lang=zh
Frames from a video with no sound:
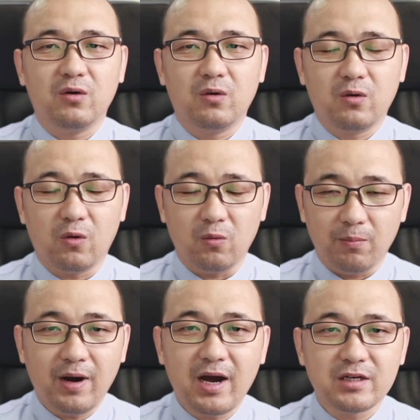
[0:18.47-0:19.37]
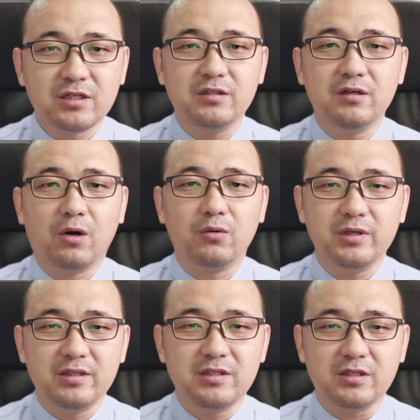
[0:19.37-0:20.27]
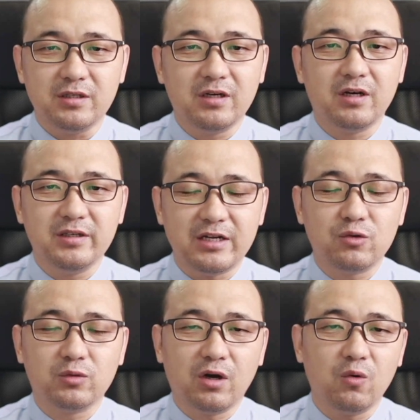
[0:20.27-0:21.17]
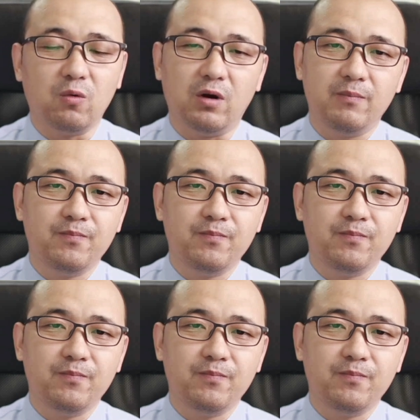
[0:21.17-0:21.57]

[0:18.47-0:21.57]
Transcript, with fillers: 恐怕是要引起一个严重的后果。